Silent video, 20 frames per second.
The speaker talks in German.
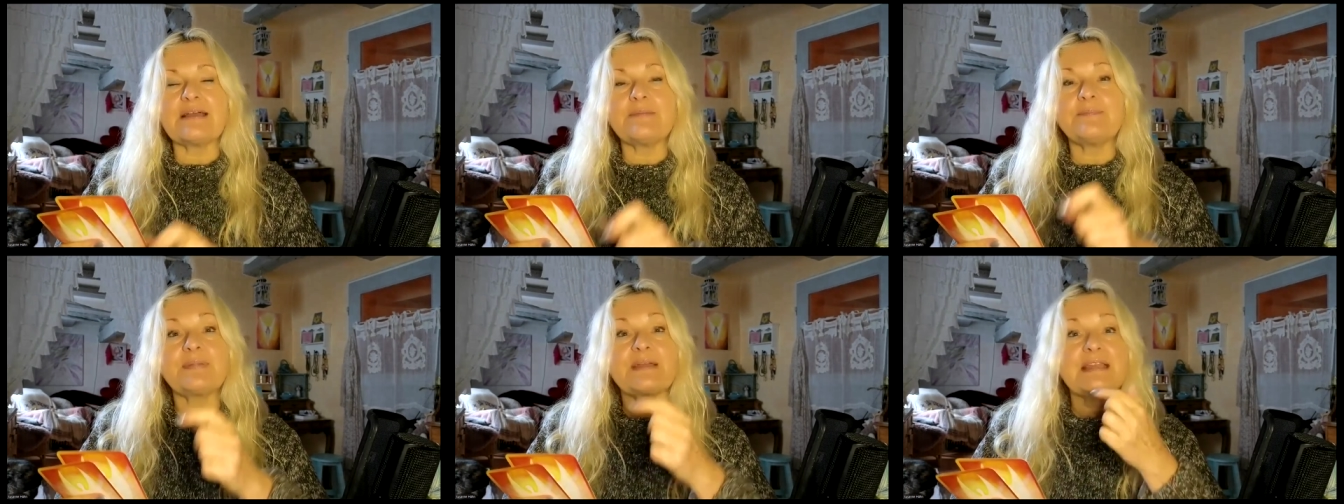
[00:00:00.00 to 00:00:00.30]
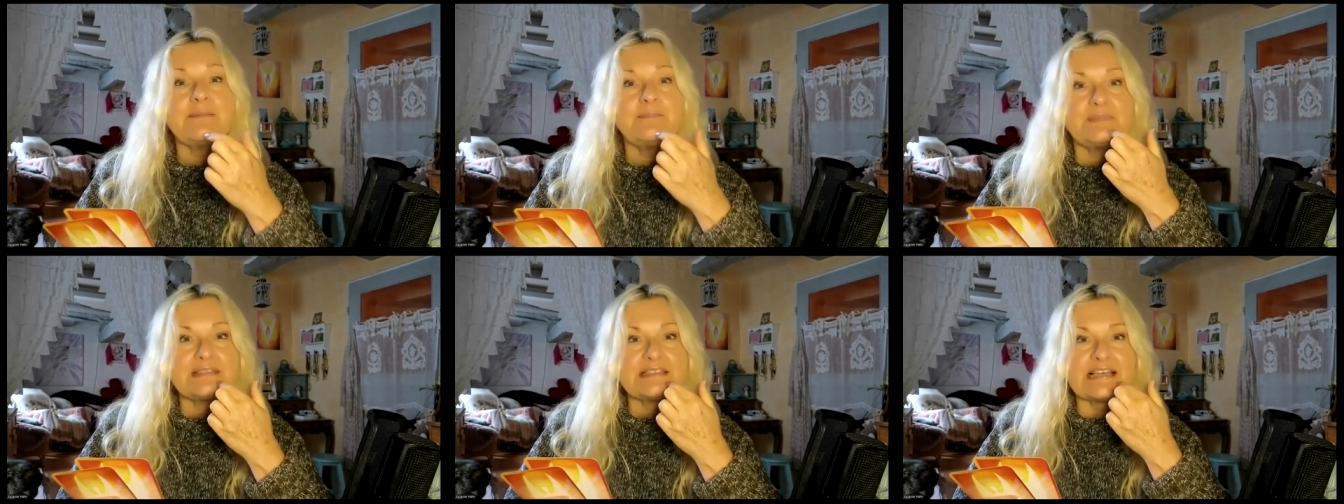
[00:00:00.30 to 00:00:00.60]

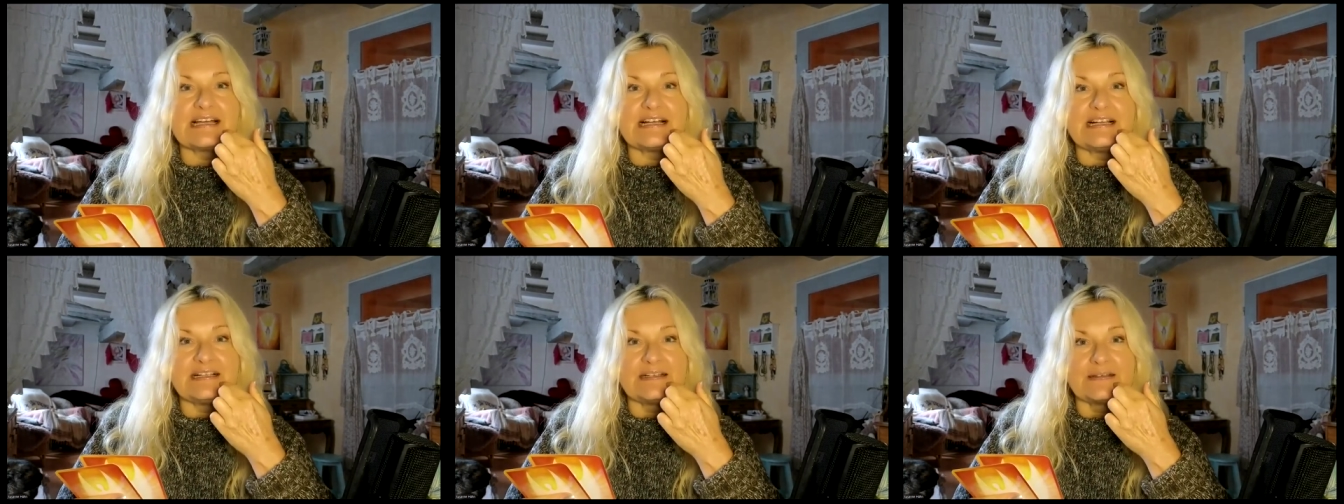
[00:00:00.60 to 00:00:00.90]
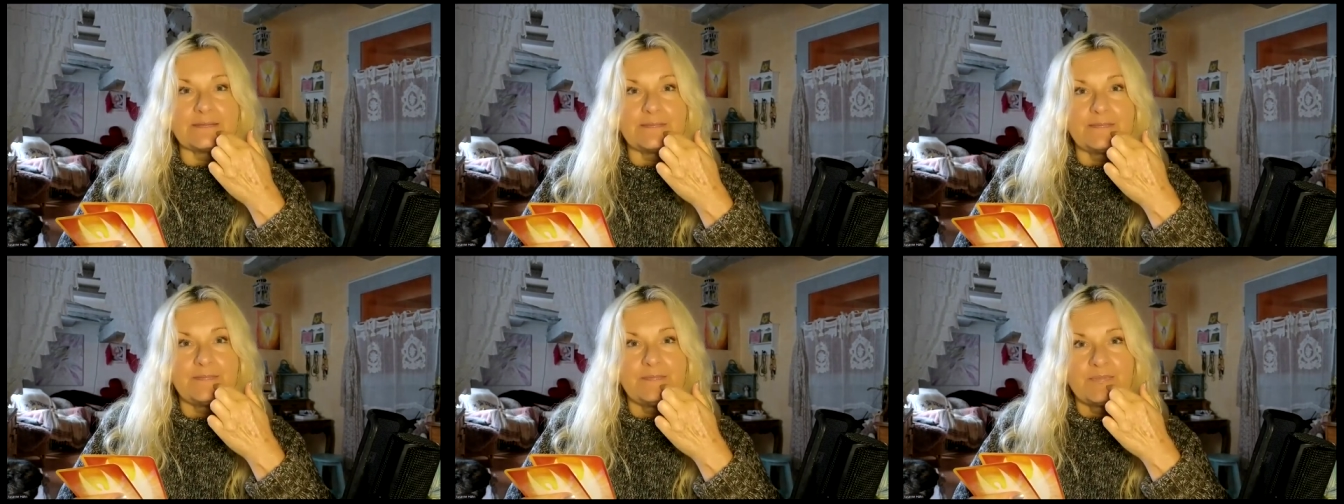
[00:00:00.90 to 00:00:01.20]

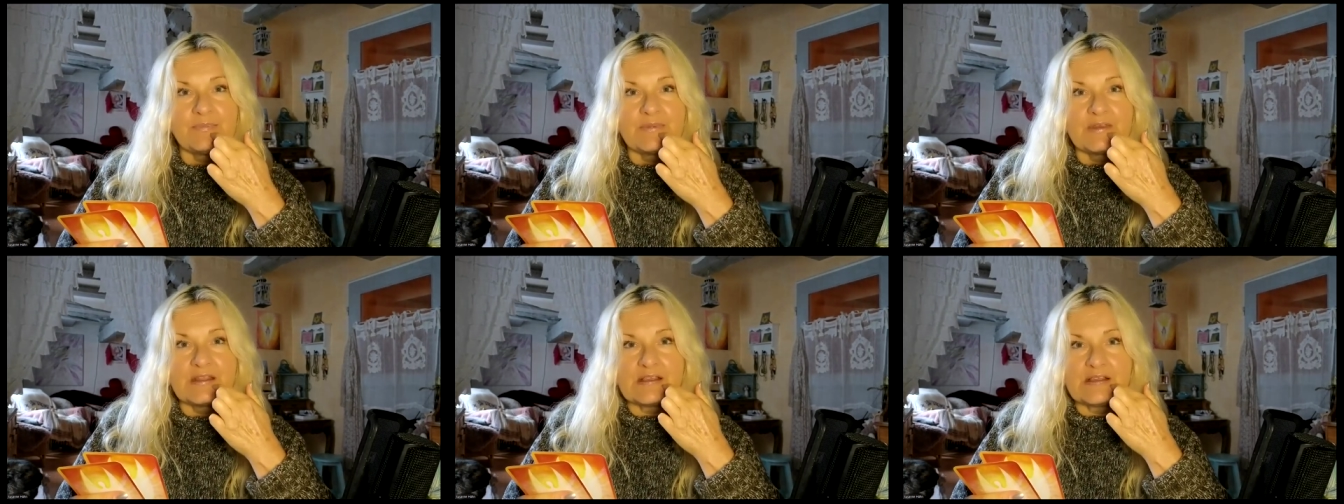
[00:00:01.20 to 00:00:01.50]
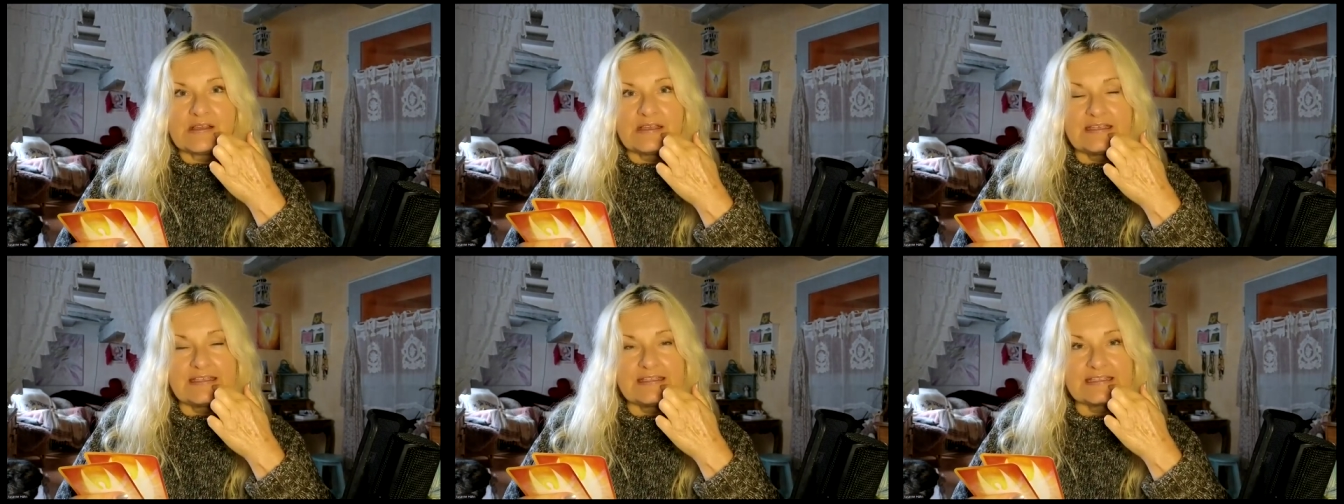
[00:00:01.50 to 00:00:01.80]
Primzahlen.
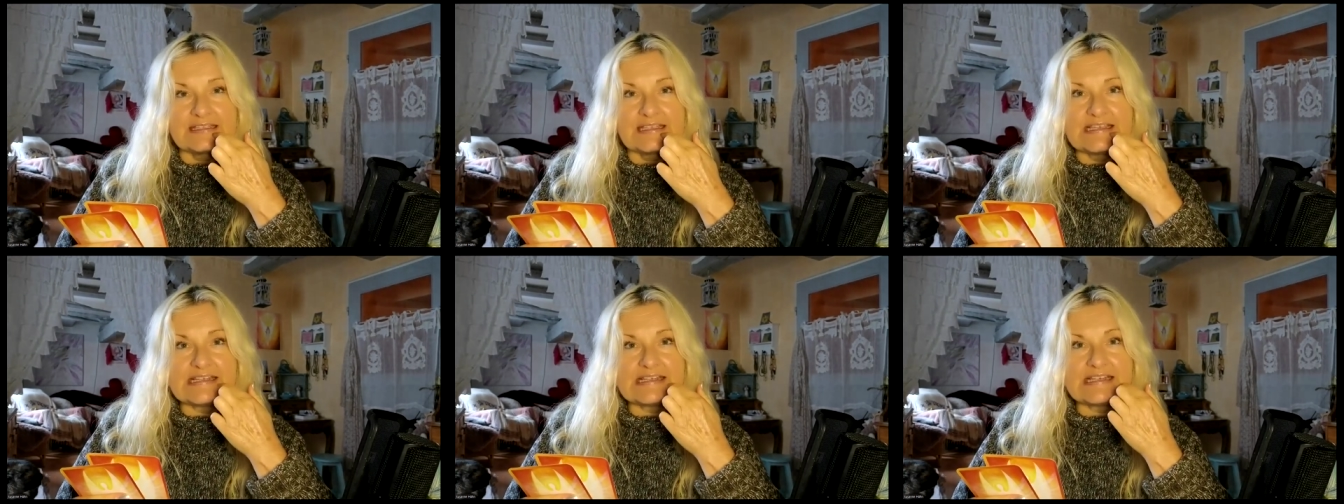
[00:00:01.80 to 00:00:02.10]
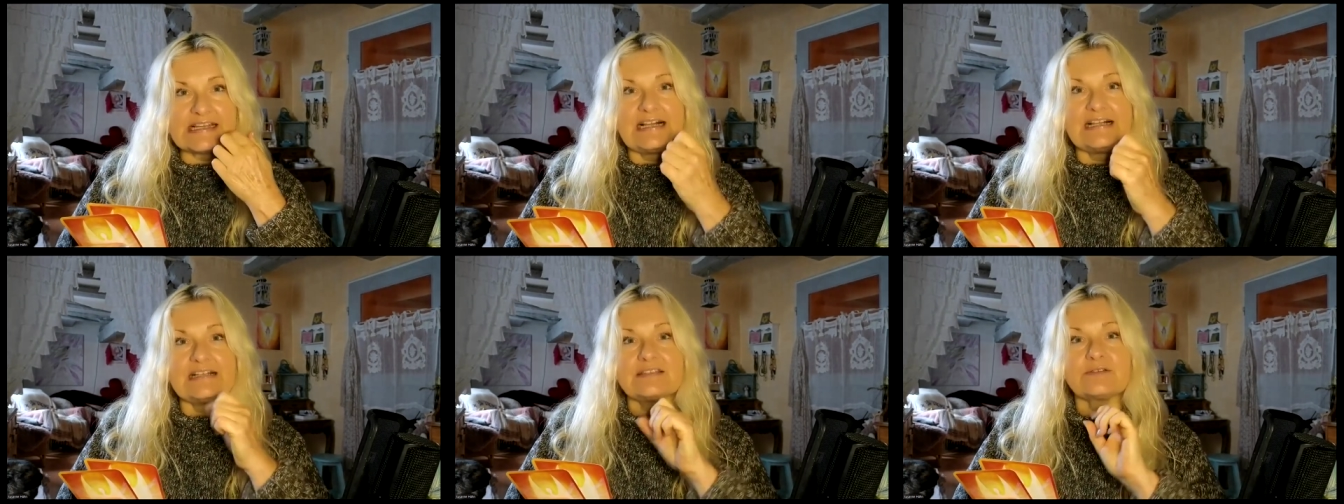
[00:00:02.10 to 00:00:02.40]
Es
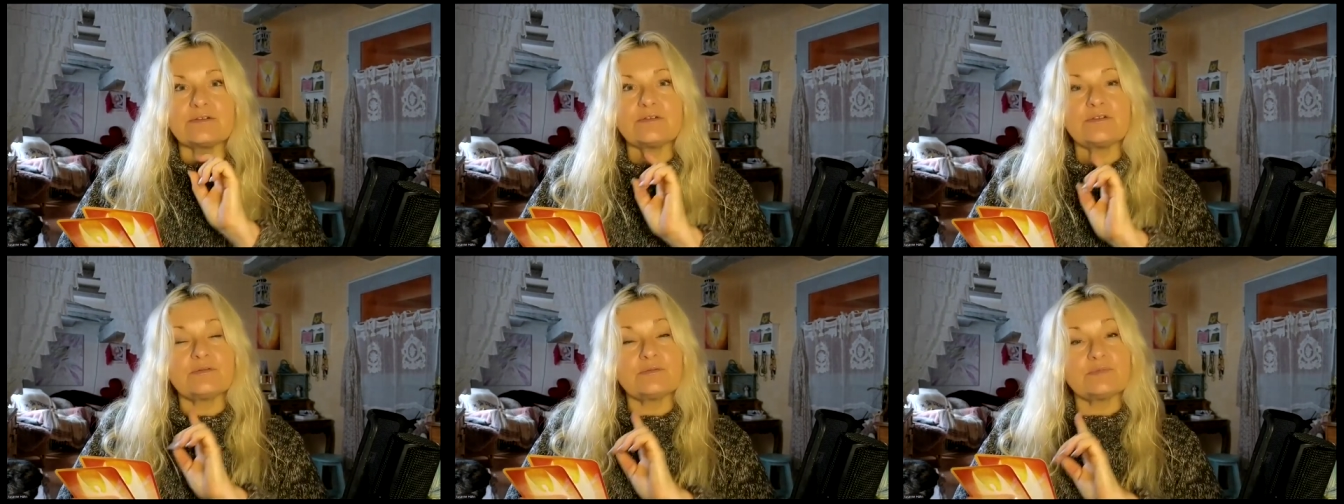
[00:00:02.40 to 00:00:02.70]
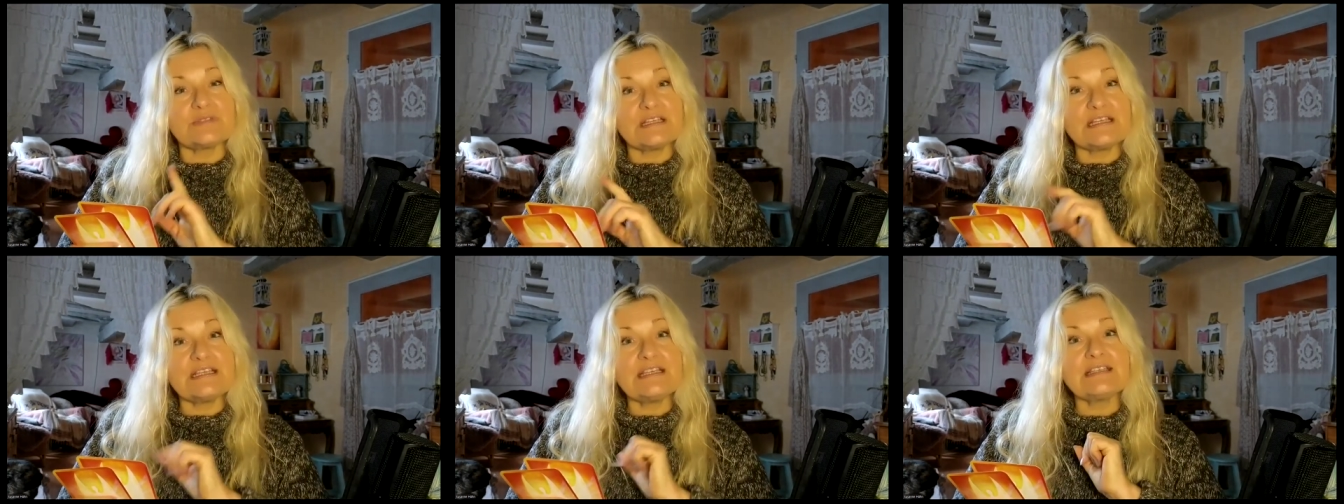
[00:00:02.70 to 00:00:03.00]
geht also um
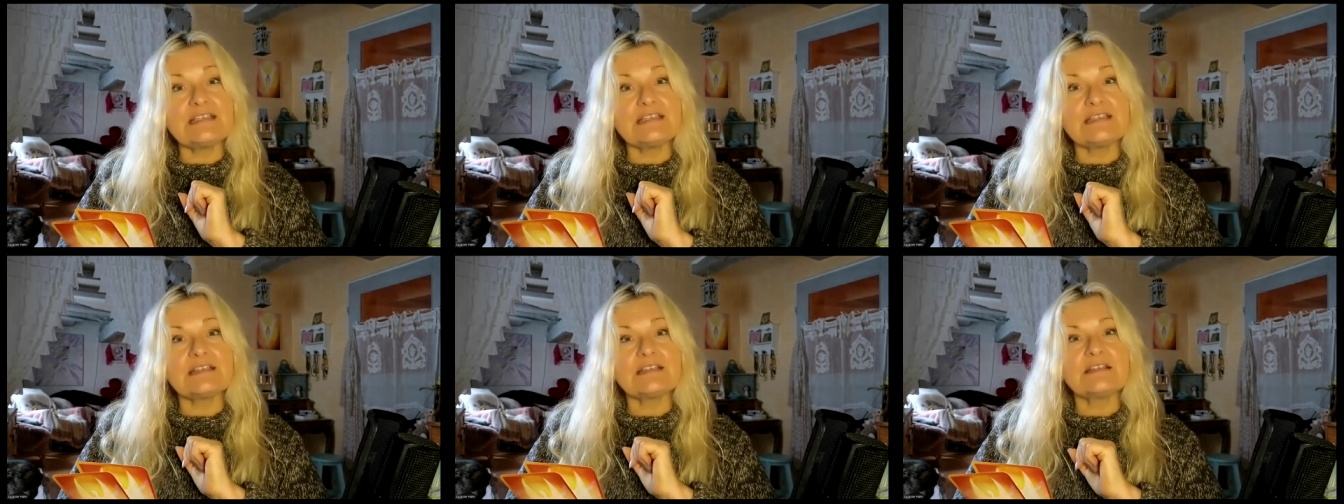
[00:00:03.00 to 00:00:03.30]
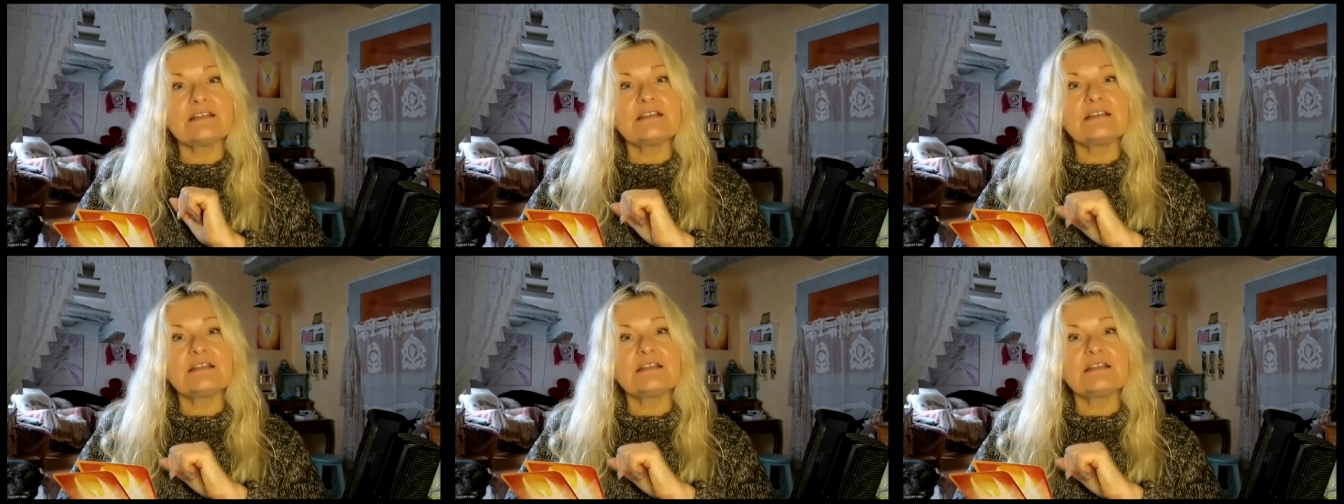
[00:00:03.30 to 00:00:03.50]
dich